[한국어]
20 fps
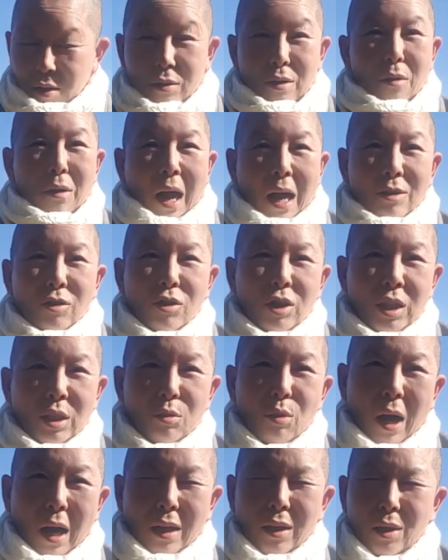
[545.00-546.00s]
그렇다고
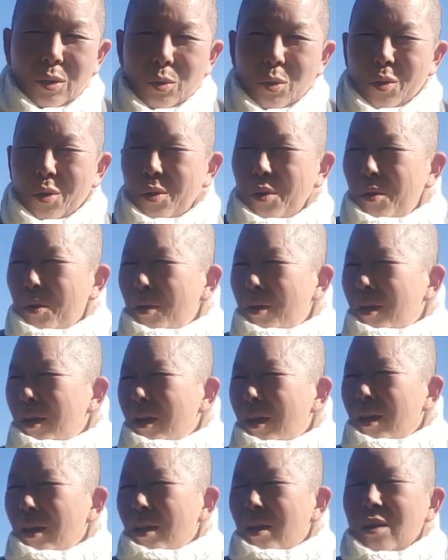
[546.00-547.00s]
아저씨도 아니고
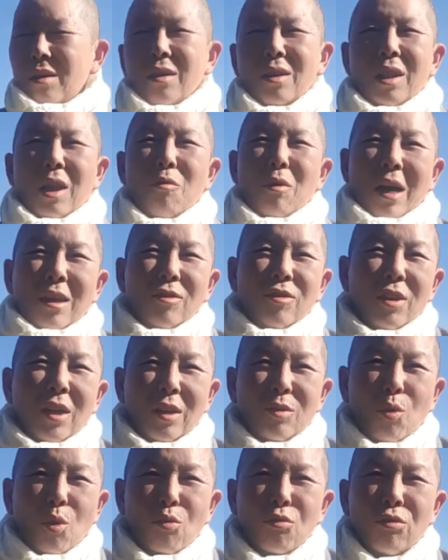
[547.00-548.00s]
그렇다고
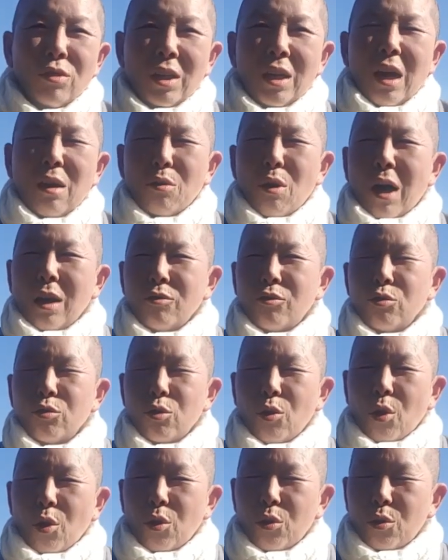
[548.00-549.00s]
완전한 농꾼이라고 할
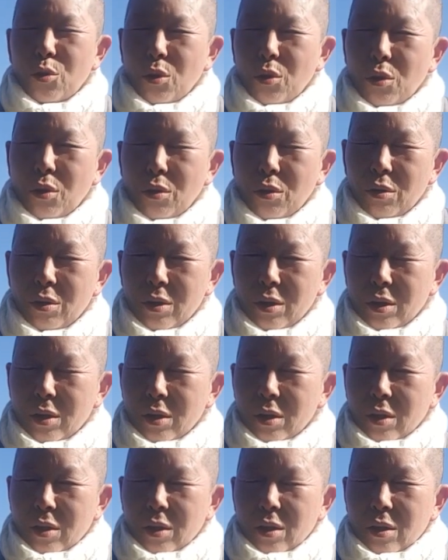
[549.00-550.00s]
수도 없고
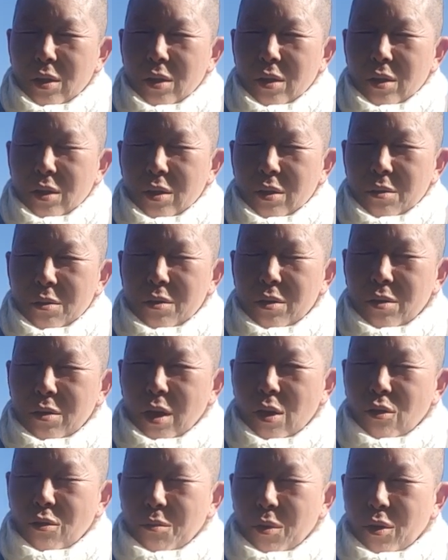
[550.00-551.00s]

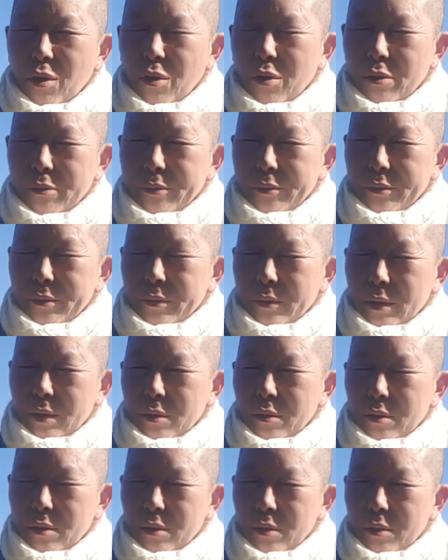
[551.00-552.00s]
그렇다고 뭐뭐
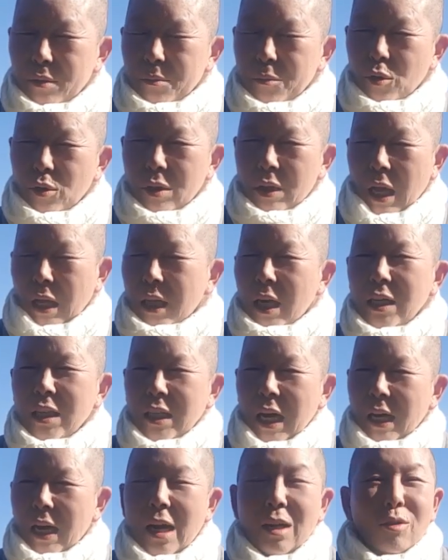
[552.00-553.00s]
뭐 대단히
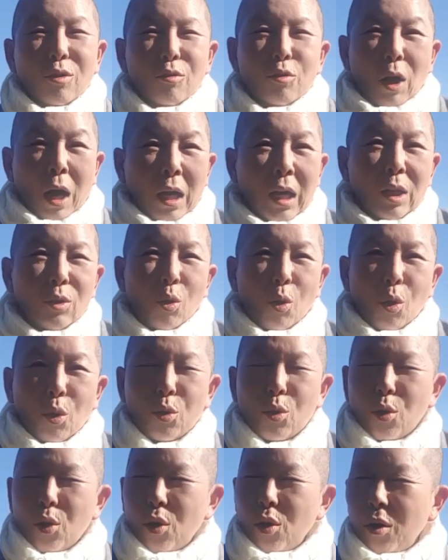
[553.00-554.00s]
잘하는 것도 하나도
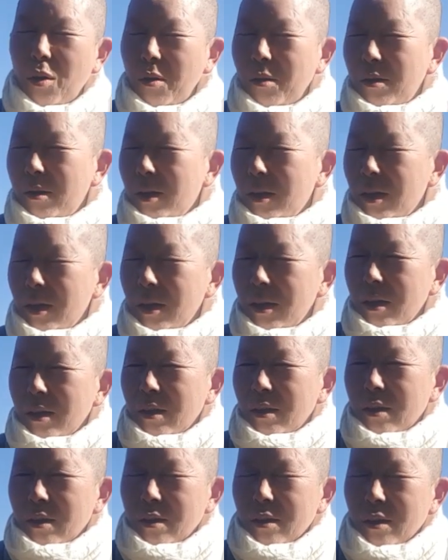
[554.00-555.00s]
없고
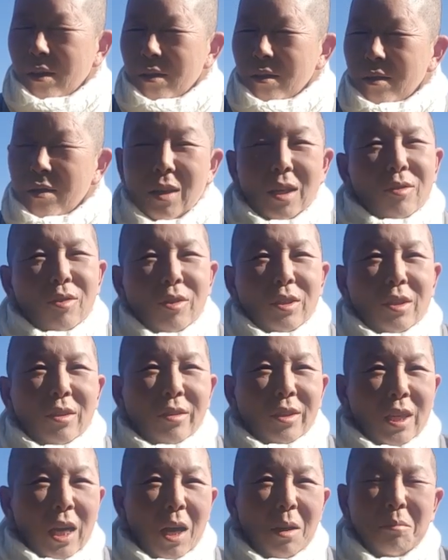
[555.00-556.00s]
그래서
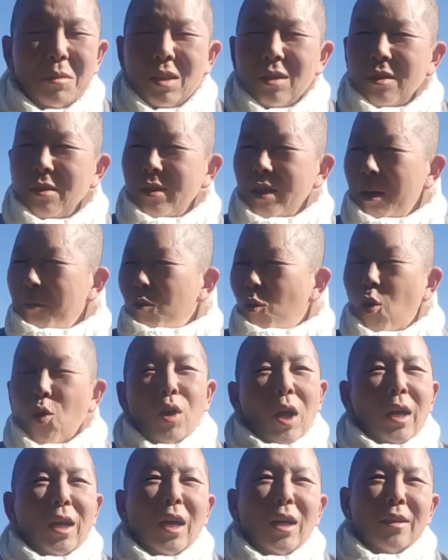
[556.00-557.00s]
이거 참 이거 참
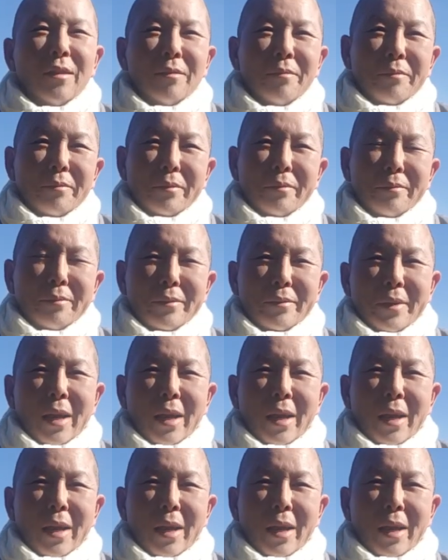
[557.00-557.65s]
곤란한